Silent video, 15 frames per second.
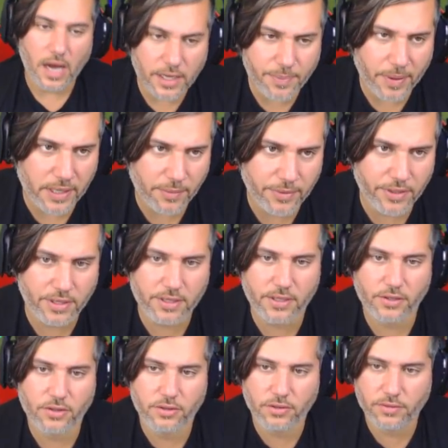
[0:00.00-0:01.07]
Ali Pala büyük
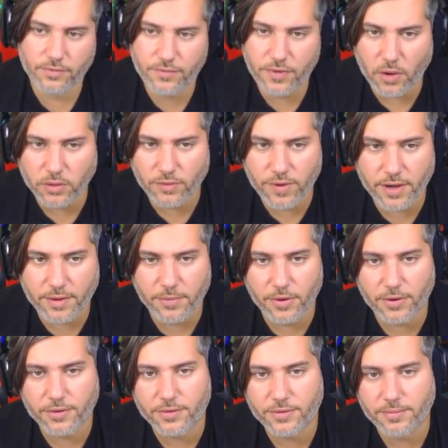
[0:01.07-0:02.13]
foul
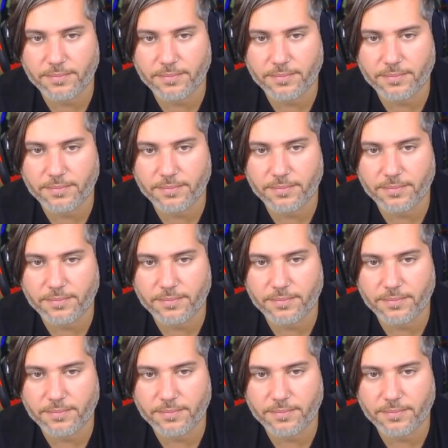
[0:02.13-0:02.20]
vermiyor.